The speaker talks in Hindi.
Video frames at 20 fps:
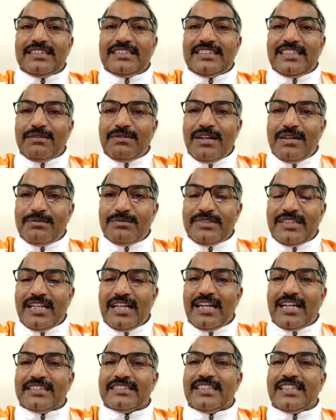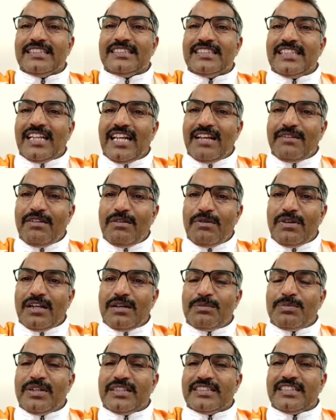जब हम यहाँ से सी लेवल पे
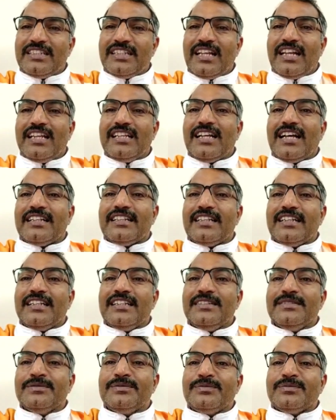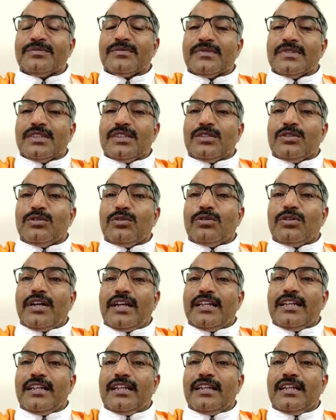कपड़े कंपटीशन के लिए जाते हैं तो
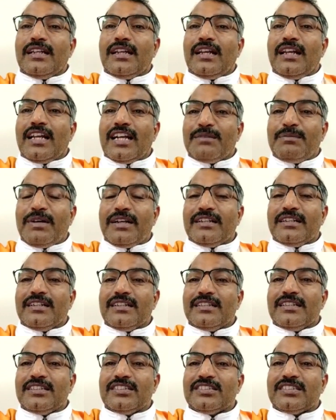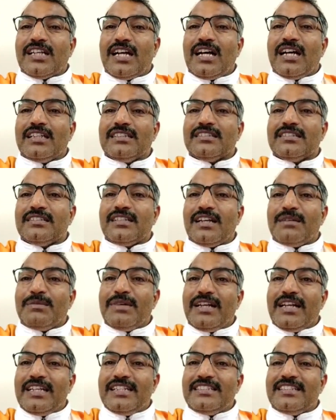कई लगभग सांस
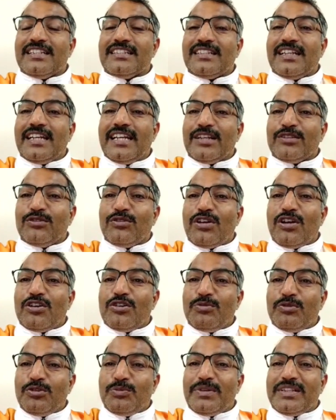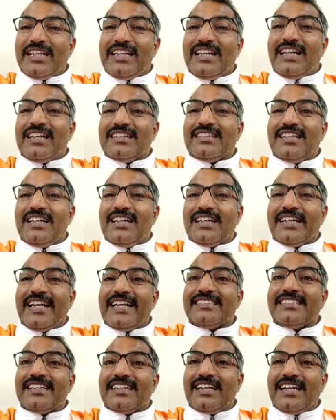हमें नहीं चढ़ता एक दो राउंड में तो पता ही नहीं लगता
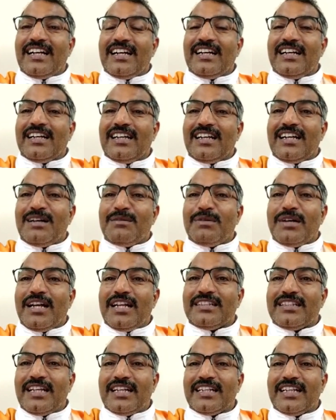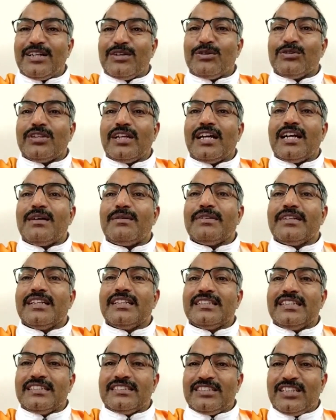कैसे गया हमारा टारगेट होता है हम
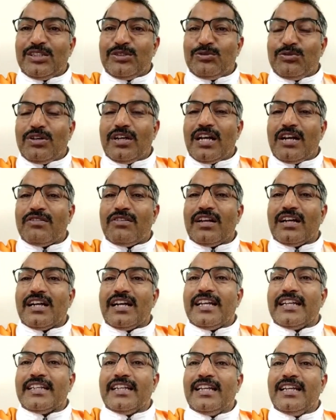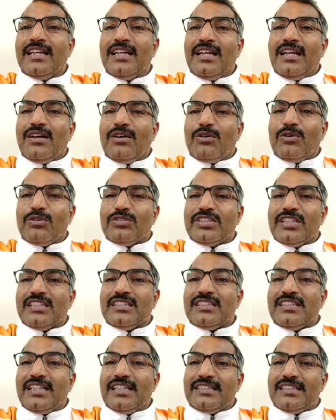सिक्सटी टू का राउंड लगाएंगे और वो
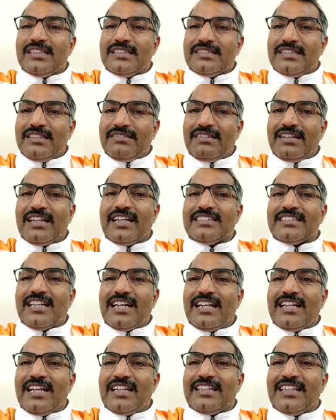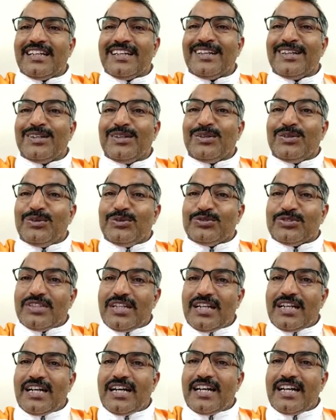सिक्सटी या सिक्सटी वन का चला जाता है
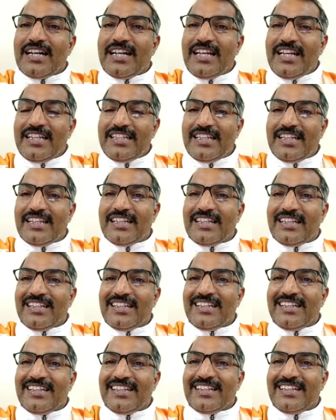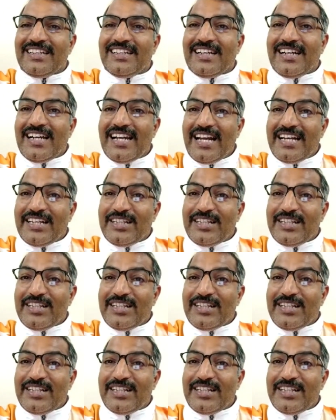उसका कारण है ये हाई